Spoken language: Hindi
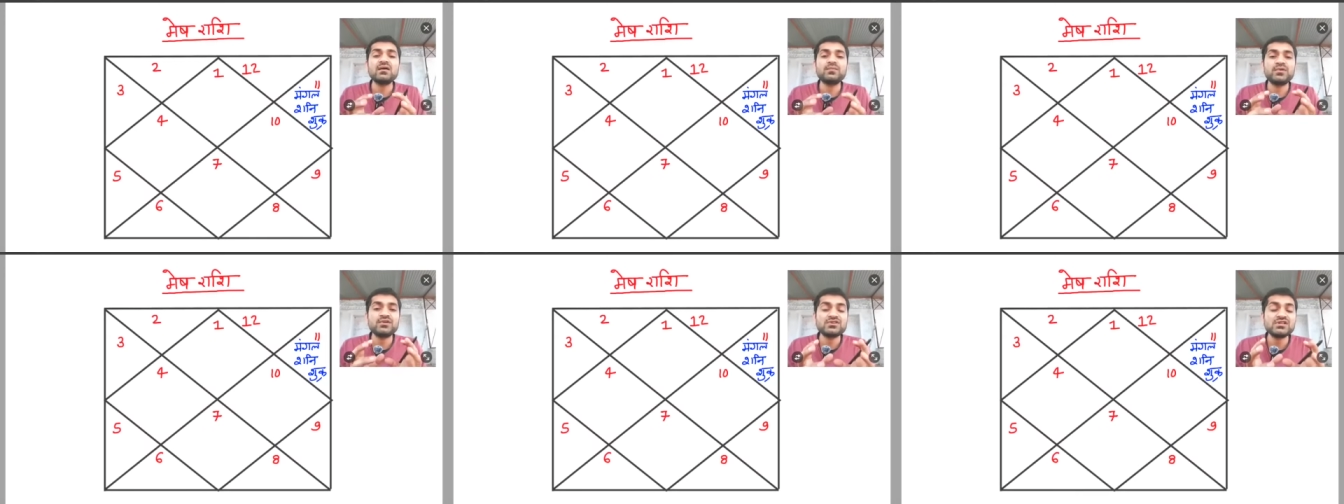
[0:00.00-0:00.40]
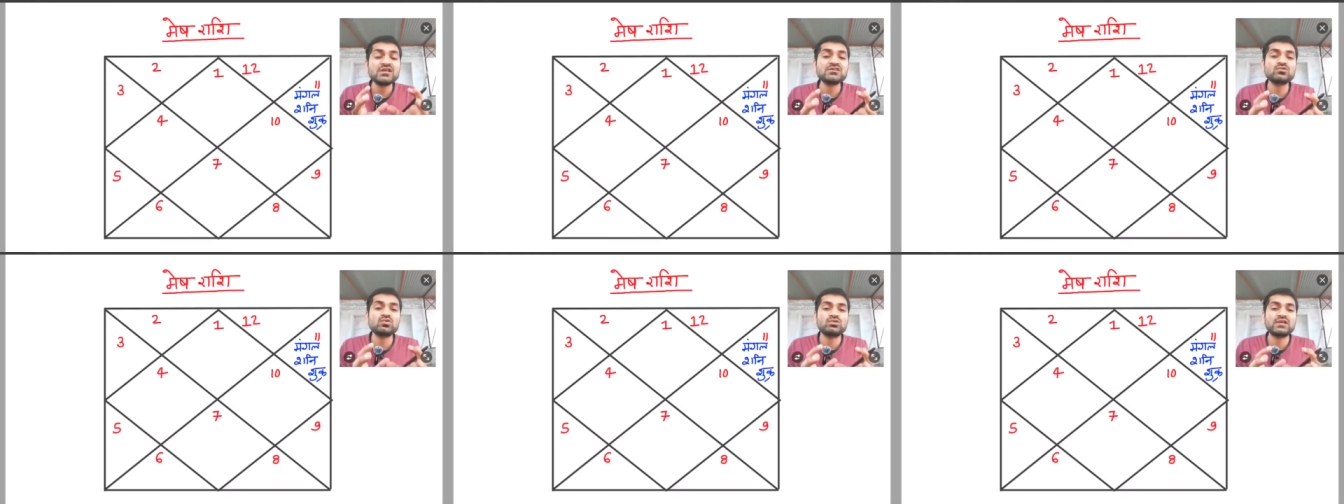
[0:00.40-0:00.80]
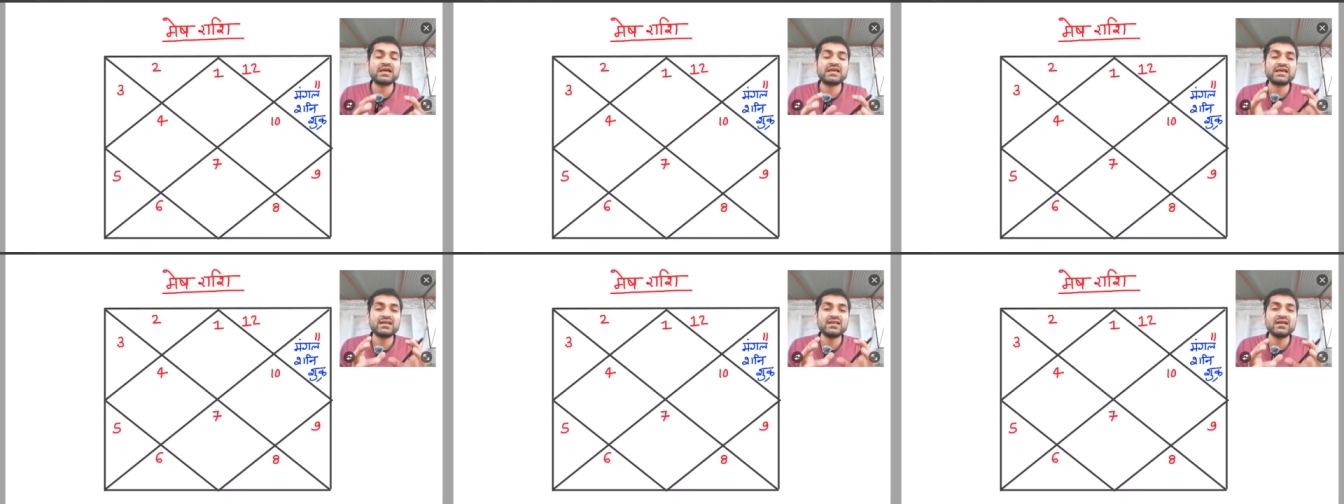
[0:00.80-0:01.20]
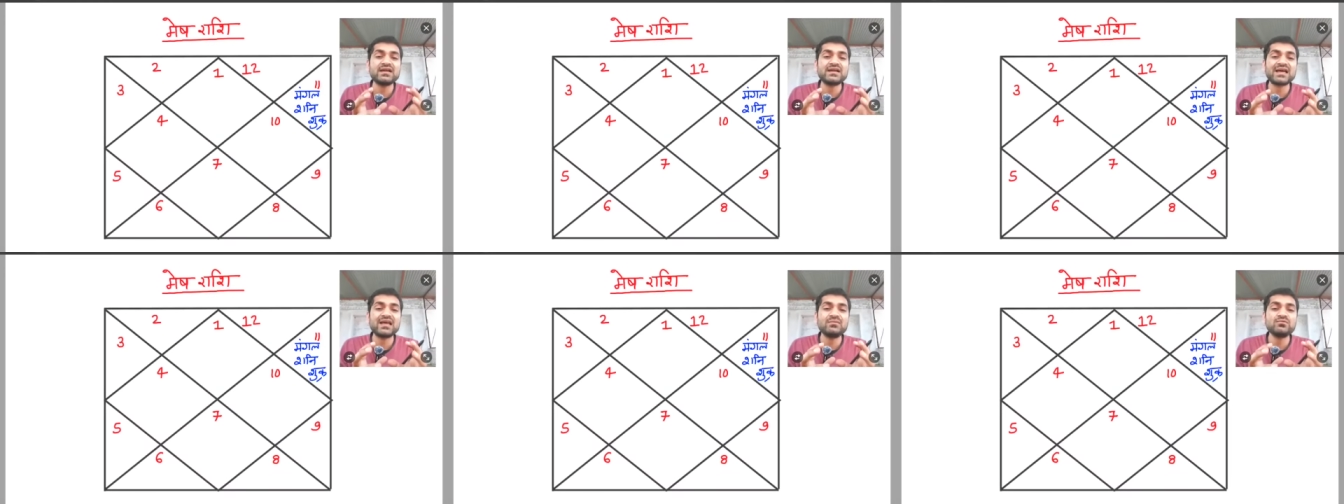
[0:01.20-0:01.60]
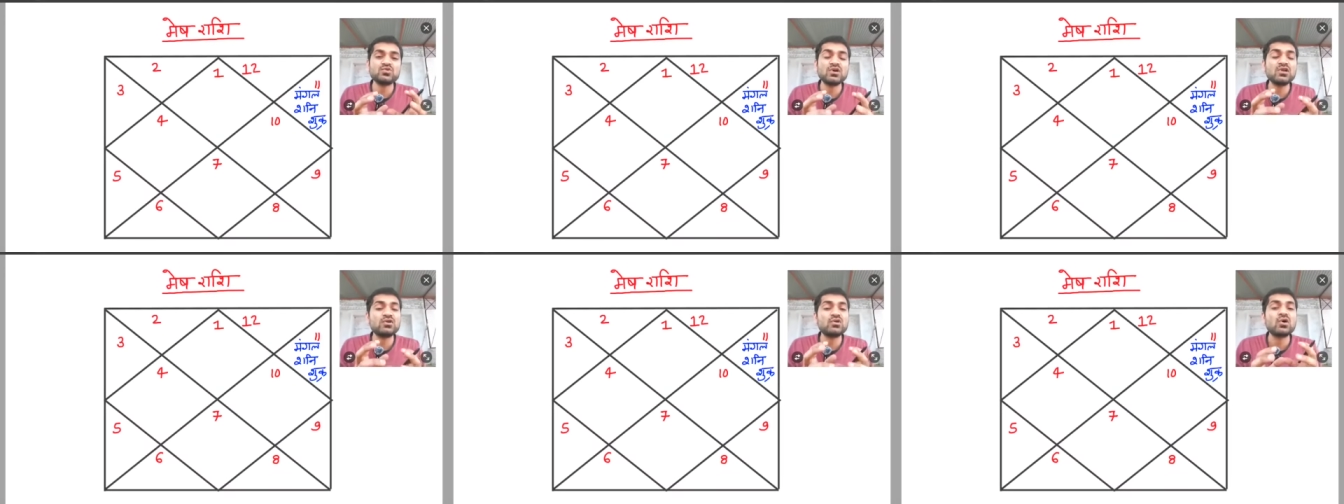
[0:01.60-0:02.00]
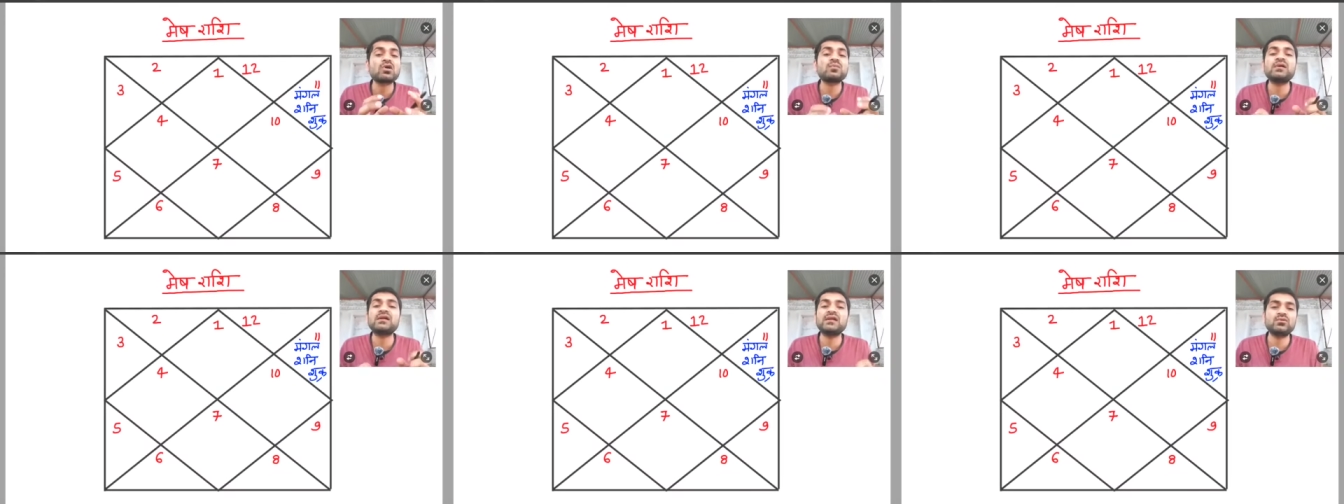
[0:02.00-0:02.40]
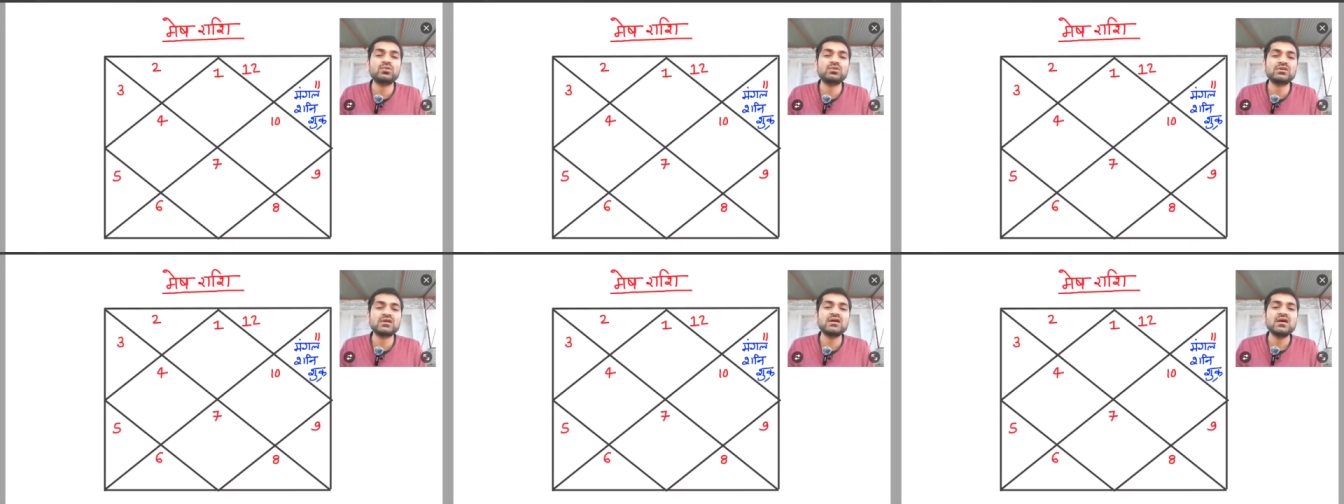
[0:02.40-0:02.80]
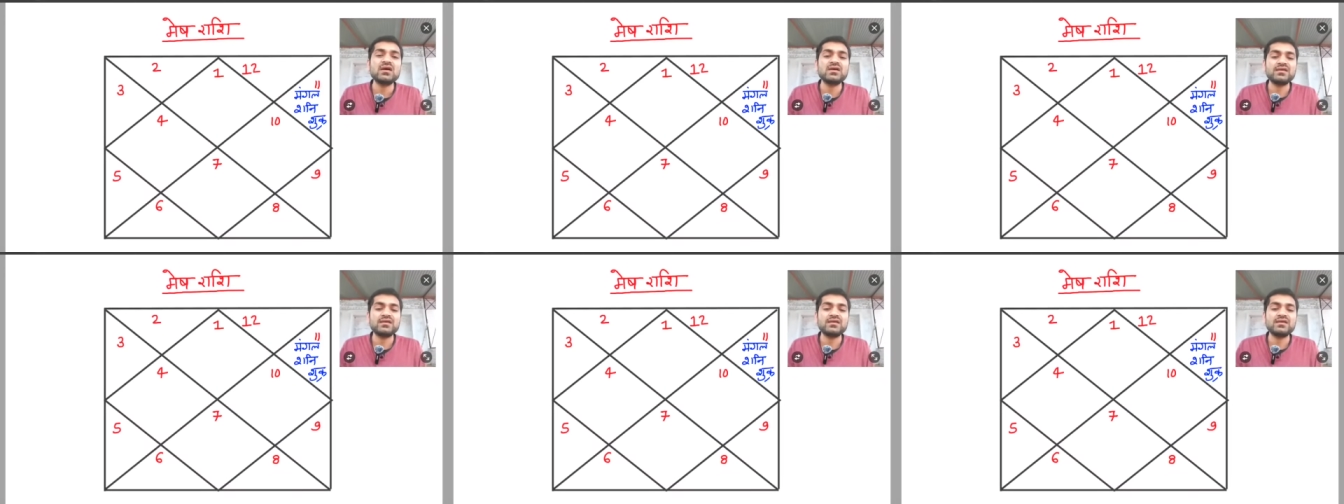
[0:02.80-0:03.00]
प्रीशियस होता है यानी ये टाइम जो है नॉर्मल नहीं होता